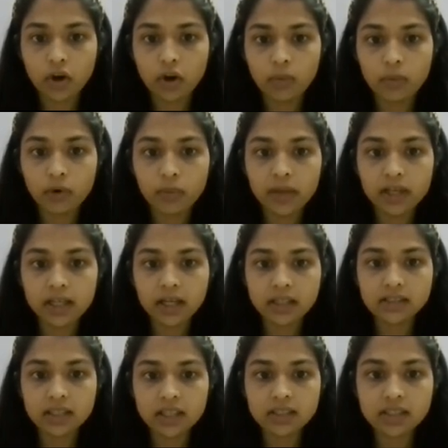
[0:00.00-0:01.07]
और ब्रोमीन कहाँ
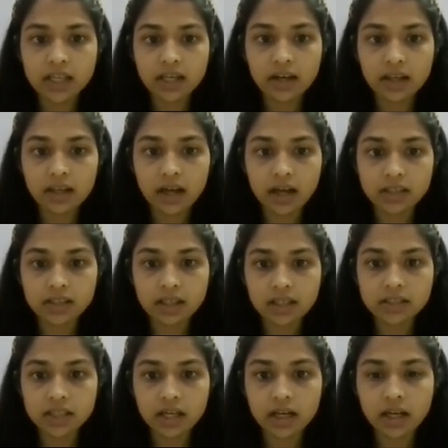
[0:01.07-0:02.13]
चला जाएगा यहाँ चला
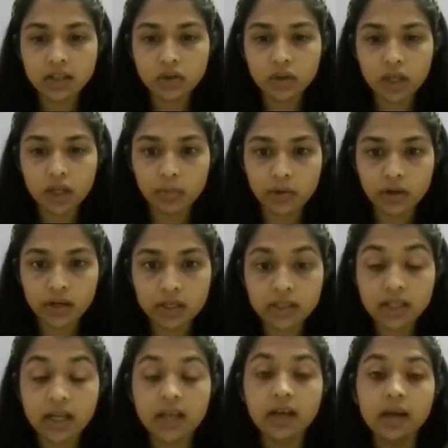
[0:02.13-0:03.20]
जाएगा तो ये प्रोडक्ट
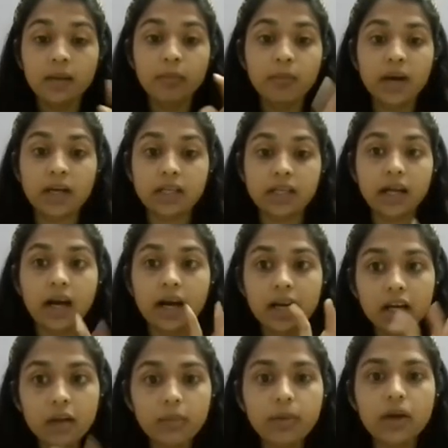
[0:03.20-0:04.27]
बट
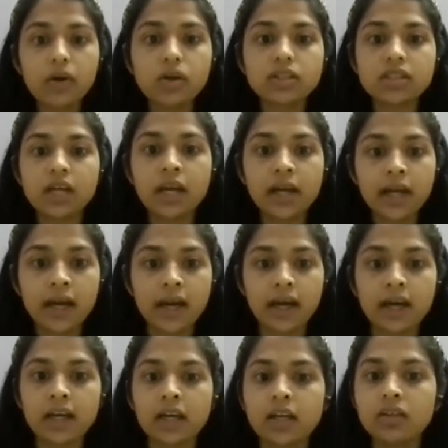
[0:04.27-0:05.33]
अगर परोक्साइड है
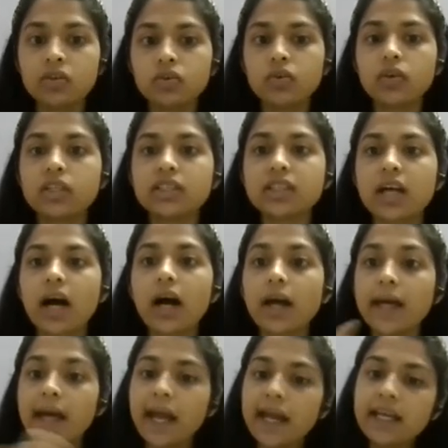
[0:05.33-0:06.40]
तो इसका
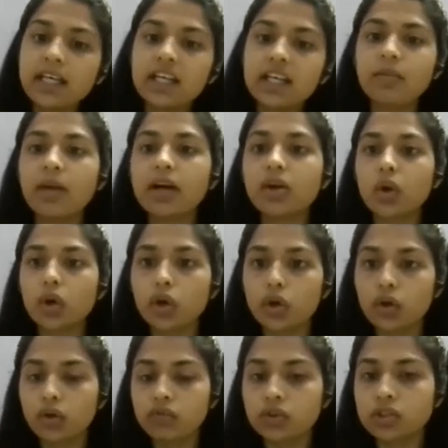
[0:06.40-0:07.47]
एंटी
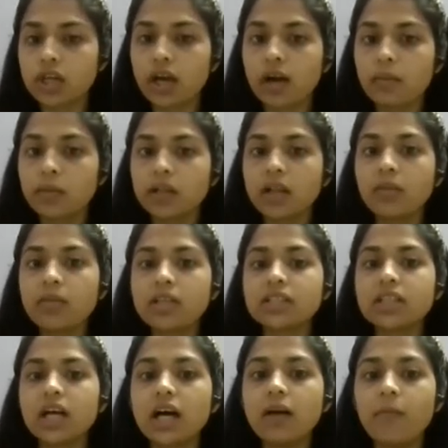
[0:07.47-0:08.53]
मार्कोनिकॉफ हो जाएगा मतलब
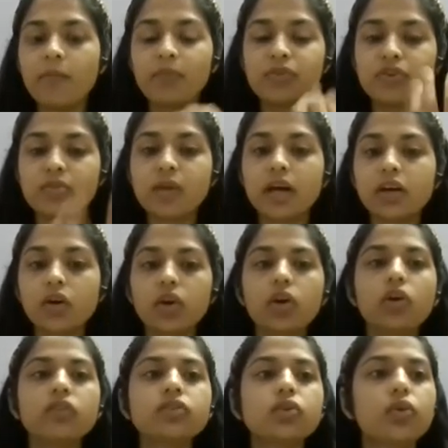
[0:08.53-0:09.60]
इसका जो
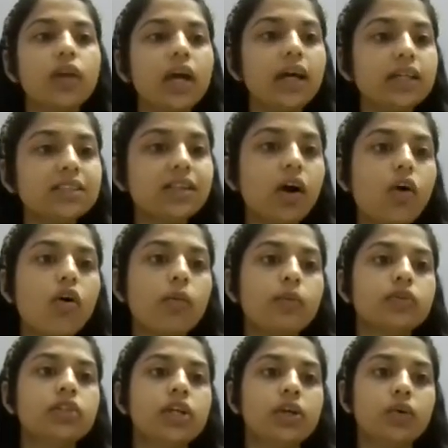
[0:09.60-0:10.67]
मार्कोनिकॉफ रूल है इसका
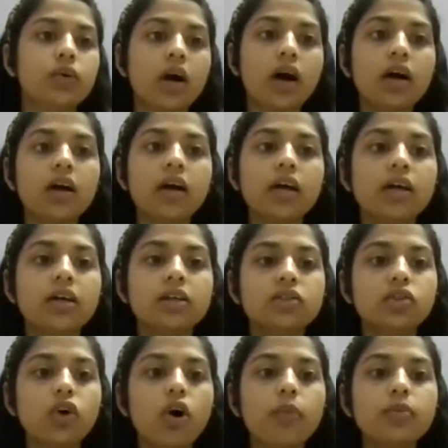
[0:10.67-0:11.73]
ऑपोजिट होगा
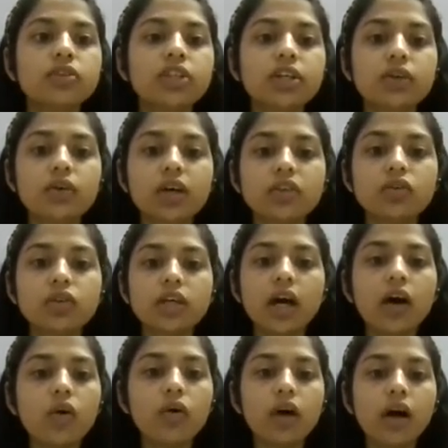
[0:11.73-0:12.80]
सो so, ऑपोजिट होगा तो क्या
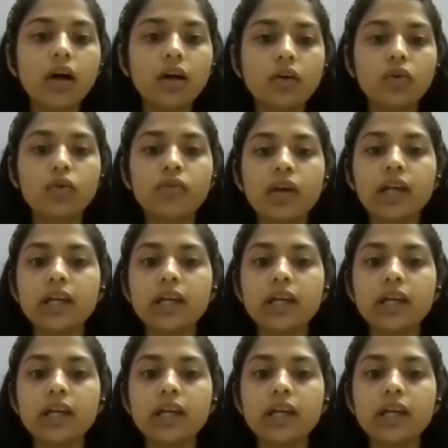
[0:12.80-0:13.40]
होगा हु विल